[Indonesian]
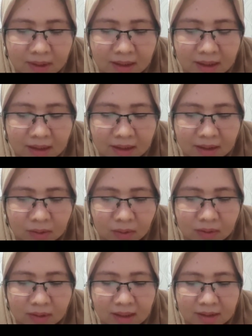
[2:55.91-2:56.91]
dan ada
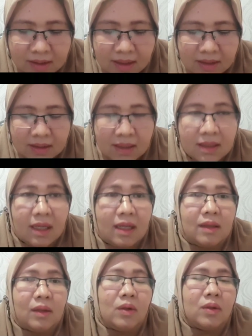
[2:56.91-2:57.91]
social justice
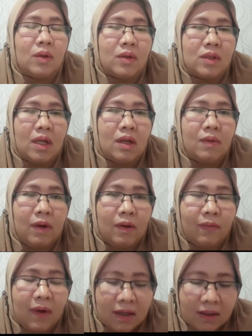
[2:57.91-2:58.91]
atau social
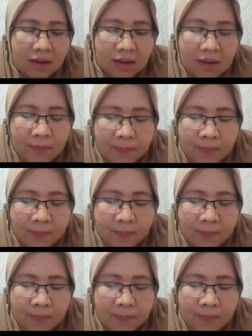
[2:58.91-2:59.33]
welfare.